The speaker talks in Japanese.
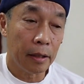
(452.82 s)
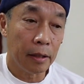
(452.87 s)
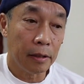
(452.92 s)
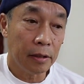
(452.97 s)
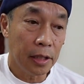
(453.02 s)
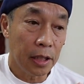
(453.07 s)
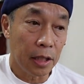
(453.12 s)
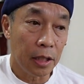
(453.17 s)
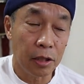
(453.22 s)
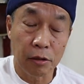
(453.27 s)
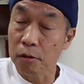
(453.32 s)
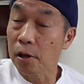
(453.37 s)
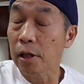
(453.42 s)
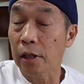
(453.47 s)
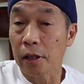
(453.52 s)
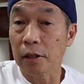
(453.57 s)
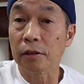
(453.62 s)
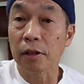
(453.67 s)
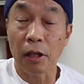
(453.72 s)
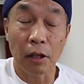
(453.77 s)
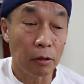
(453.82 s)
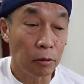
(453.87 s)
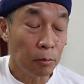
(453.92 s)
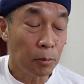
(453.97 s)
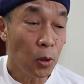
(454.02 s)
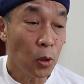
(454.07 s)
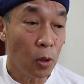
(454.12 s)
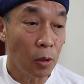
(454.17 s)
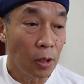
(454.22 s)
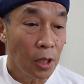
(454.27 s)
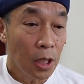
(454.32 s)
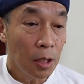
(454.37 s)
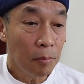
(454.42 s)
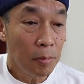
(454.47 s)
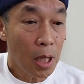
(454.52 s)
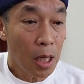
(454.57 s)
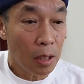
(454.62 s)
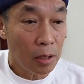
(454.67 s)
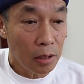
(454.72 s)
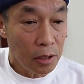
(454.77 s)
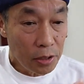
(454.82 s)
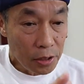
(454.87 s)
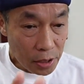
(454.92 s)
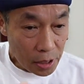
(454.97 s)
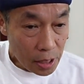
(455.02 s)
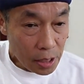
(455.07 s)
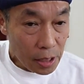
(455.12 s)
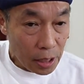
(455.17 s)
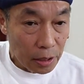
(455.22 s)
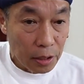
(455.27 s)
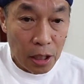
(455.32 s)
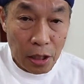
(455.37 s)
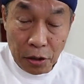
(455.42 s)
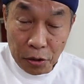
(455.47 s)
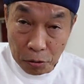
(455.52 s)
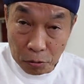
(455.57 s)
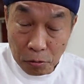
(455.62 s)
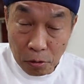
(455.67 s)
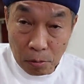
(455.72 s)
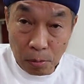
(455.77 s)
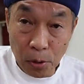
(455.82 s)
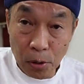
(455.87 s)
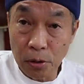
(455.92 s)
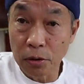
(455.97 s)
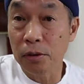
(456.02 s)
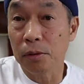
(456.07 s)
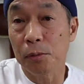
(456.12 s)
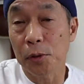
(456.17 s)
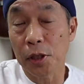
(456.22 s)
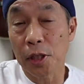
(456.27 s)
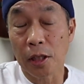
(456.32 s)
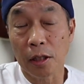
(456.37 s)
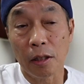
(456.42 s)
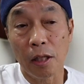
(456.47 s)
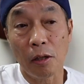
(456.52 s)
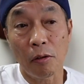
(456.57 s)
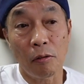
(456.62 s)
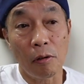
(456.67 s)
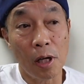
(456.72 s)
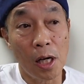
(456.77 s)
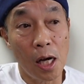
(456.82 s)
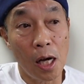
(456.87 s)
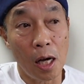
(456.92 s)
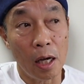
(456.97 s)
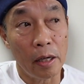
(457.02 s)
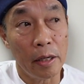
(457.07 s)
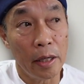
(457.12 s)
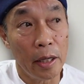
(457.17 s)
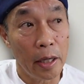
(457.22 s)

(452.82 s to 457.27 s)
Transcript: に行くわけですけれども、まあ1年間で1曲覚えるつもりだったのが、